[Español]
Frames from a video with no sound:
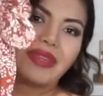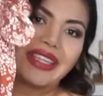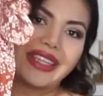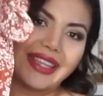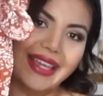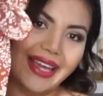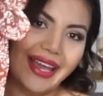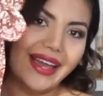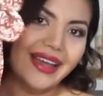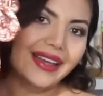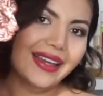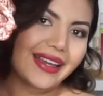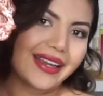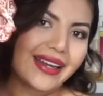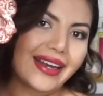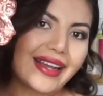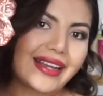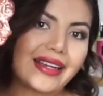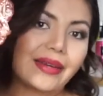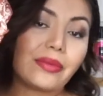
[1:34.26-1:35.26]
Mi idea
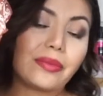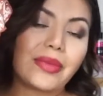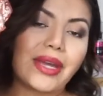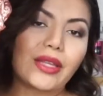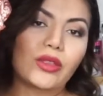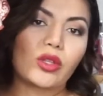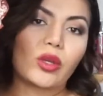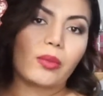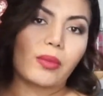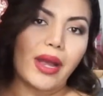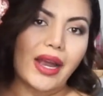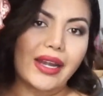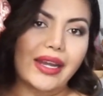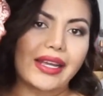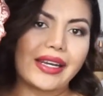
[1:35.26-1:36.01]
era irme a tomar